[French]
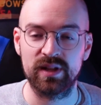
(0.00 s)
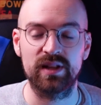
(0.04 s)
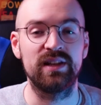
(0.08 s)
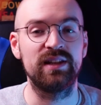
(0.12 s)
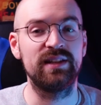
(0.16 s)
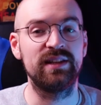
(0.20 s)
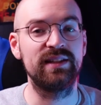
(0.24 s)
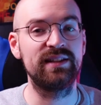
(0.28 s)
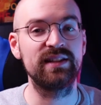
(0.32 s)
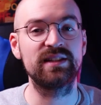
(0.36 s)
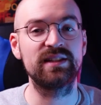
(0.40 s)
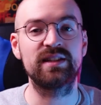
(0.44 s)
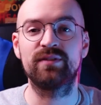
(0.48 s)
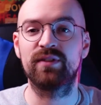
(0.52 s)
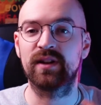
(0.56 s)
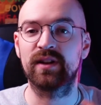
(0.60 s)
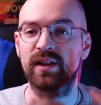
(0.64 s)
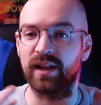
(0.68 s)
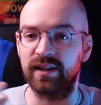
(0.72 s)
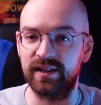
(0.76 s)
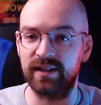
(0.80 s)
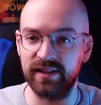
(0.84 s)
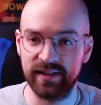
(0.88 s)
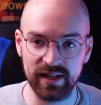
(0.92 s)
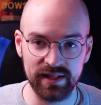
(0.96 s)
L'idée, c'est de faire de
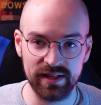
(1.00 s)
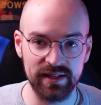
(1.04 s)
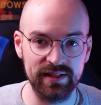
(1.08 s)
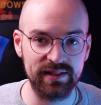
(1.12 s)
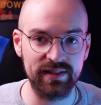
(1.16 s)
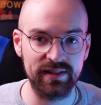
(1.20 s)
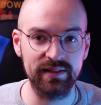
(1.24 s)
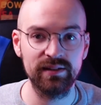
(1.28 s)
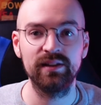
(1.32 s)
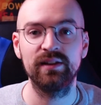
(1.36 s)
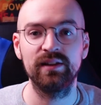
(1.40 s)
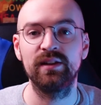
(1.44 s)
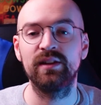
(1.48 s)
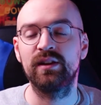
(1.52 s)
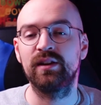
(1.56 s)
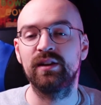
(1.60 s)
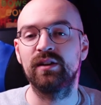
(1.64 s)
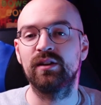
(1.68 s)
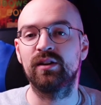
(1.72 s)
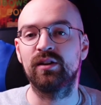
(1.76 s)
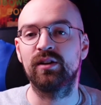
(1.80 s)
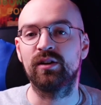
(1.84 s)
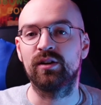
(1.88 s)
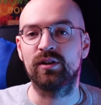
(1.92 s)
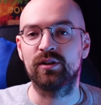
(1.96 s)
la qualité
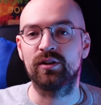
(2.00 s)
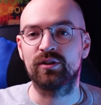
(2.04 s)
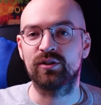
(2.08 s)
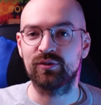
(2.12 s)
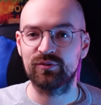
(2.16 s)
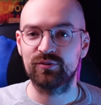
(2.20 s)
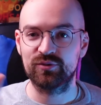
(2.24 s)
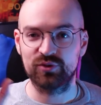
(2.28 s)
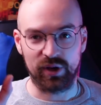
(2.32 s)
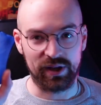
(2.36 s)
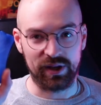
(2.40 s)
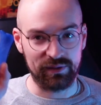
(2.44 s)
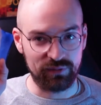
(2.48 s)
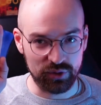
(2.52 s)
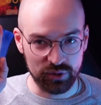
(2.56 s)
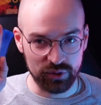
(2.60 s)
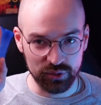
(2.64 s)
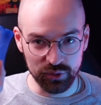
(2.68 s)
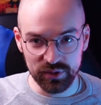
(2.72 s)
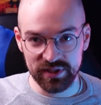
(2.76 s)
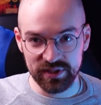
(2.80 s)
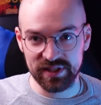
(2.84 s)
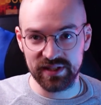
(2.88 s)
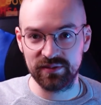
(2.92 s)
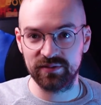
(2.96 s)
euh, quand vous aurez votre
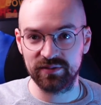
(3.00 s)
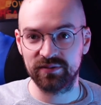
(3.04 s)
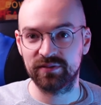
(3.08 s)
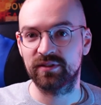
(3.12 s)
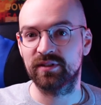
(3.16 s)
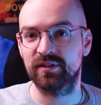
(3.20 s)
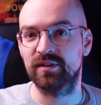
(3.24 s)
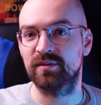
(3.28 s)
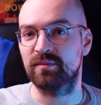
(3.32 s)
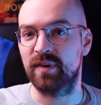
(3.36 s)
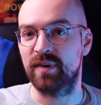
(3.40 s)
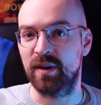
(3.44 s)
notif,